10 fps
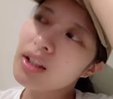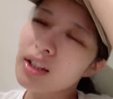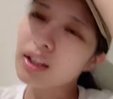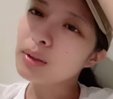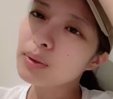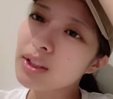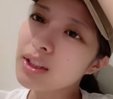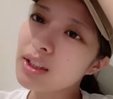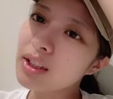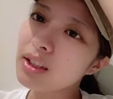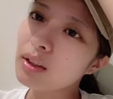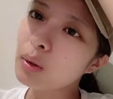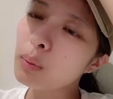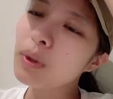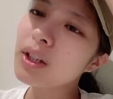なんか振りに
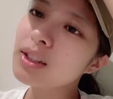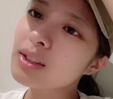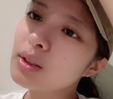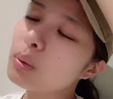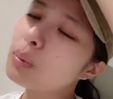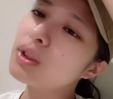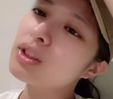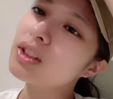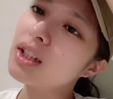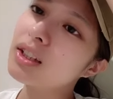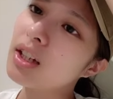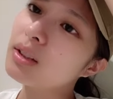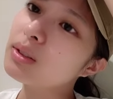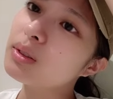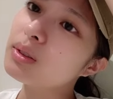覚えやすい覚えづらいってある